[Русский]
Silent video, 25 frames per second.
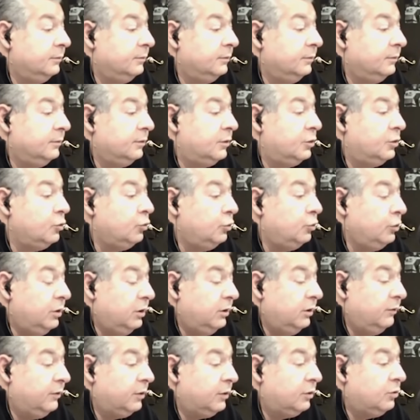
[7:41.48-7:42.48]

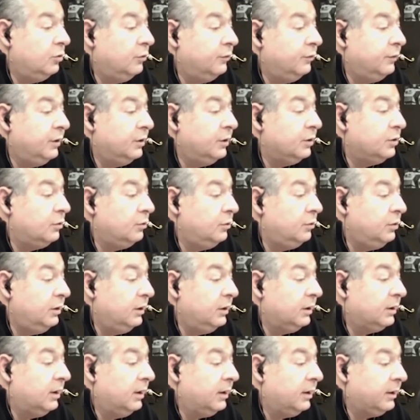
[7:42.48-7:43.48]
судьи, верховные судьи,
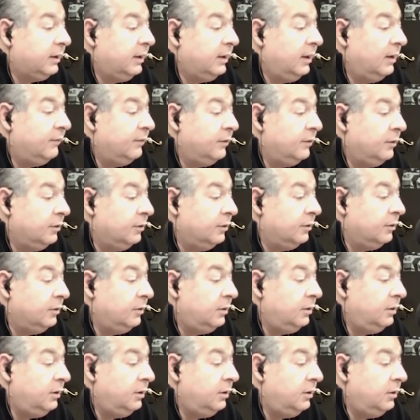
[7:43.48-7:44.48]
как Кевина
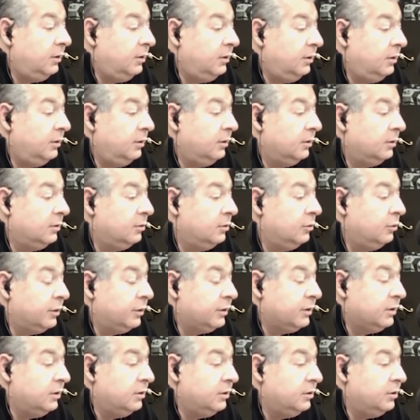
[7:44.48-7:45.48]
и
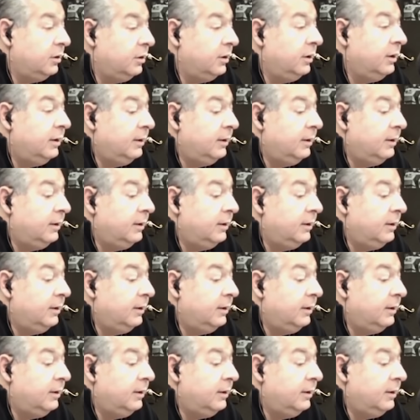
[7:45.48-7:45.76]
Горсич,